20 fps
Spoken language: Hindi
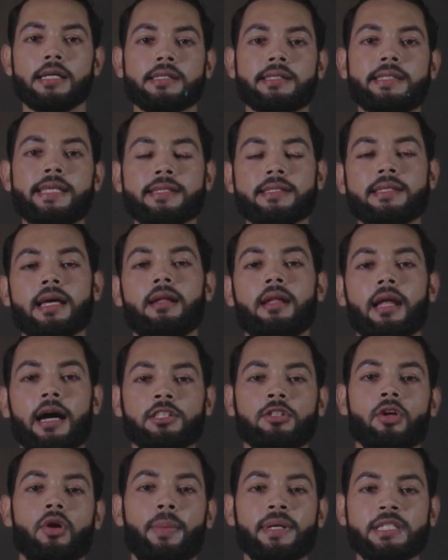सिक्स एंड
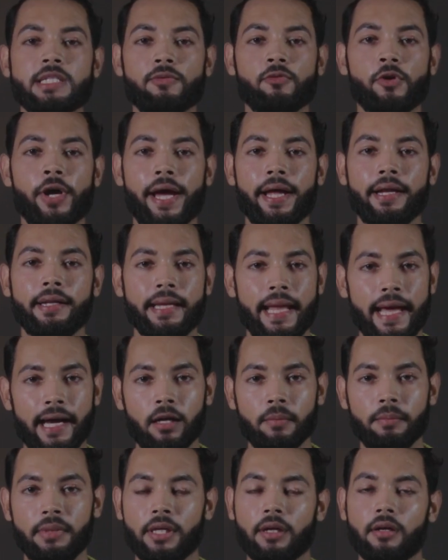लास्ट हमारे पास है वो है
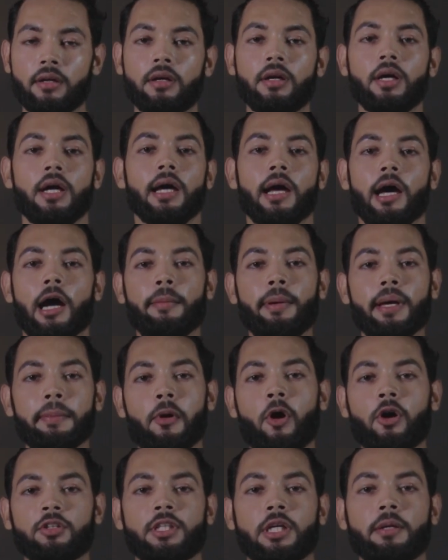नेक बियर्ड अब यार
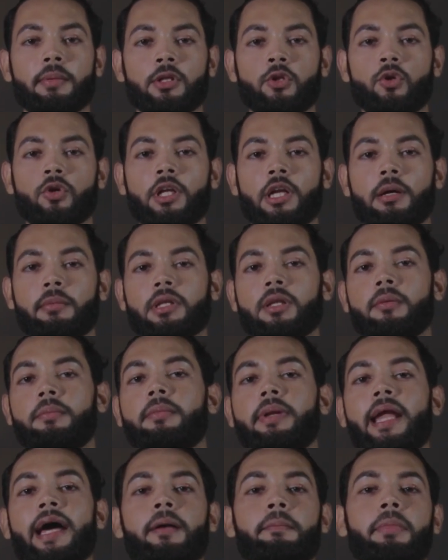बहुत सारे बंदों की ना
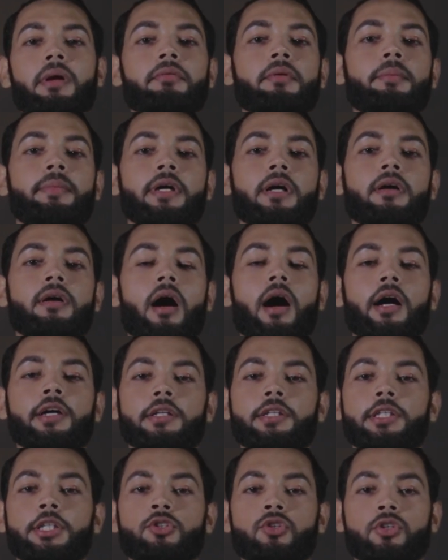मतलब नेक पर भी बियर्ड आ
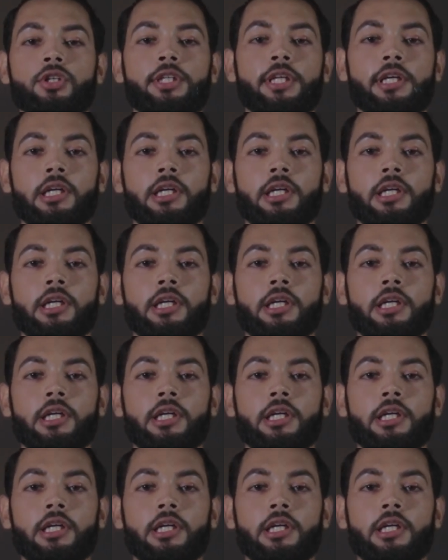जाती है जो कि